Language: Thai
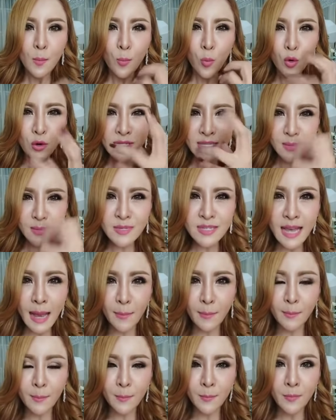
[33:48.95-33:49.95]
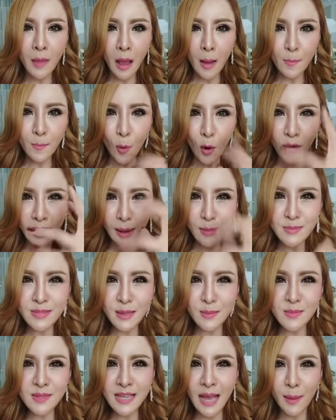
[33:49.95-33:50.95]
พูดซ้ำๆโปรแกรม
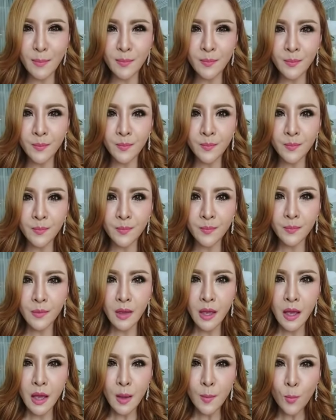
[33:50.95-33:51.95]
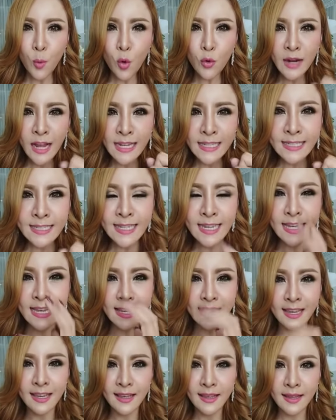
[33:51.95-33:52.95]
ซ้ำๆพูดให้ถี่
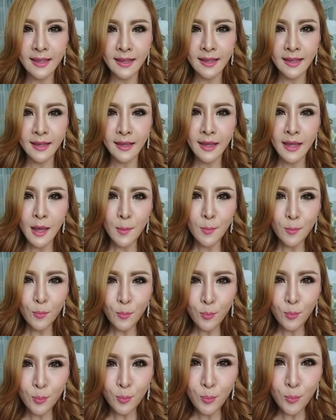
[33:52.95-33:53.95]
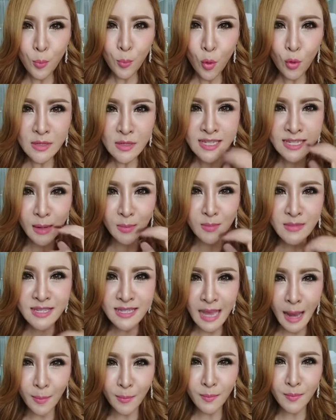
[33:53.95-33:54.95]
พูด
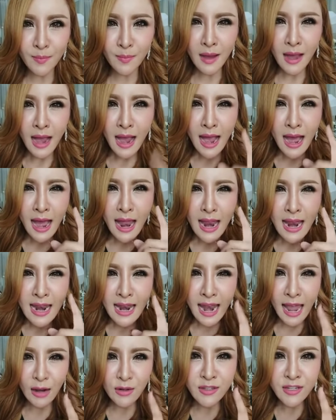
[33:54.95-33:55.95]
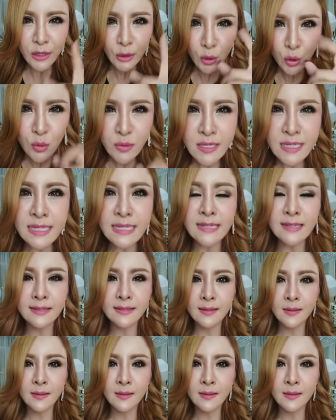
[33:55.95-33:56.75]
ซ้ำๆแล้วจะรู้สึก